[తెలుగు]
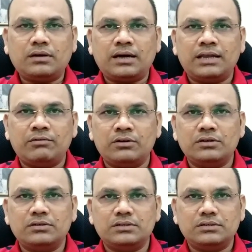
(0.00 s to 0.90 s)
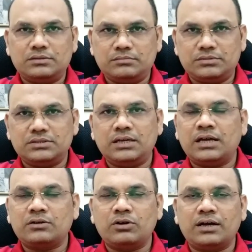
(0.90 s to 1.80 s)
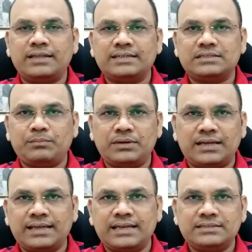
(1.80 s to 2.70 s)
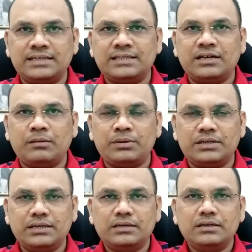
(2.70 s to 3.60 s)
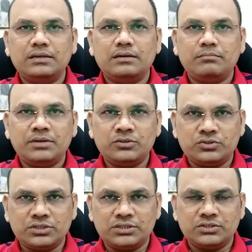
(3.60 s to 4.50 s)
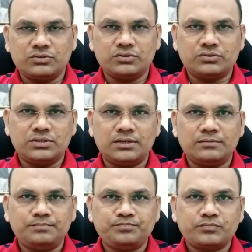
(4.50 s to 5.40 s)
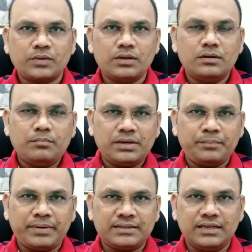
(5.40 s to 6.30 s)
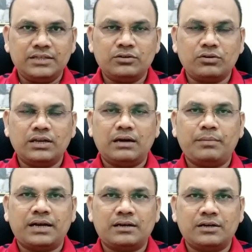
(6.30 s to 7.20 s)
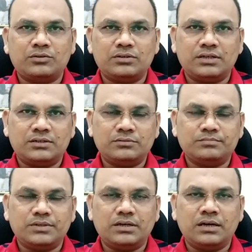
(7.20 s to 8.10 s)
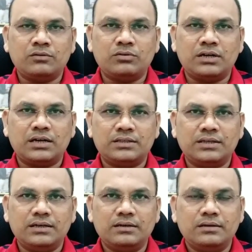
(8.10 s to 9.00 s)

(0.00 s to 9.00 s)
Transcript: ఆ లెవెల్లో ఎక్కడో కాదు ఎగ్జాంపుల్ నా దగ్గర జరిగింది కాబట్టి మీ దృష్టికి తీసుకొస్తున్నాను మరి పెద్దలు ఎందుకు ఇలా మాట్లాడుతున్నారు అనుకున్నట్లయితే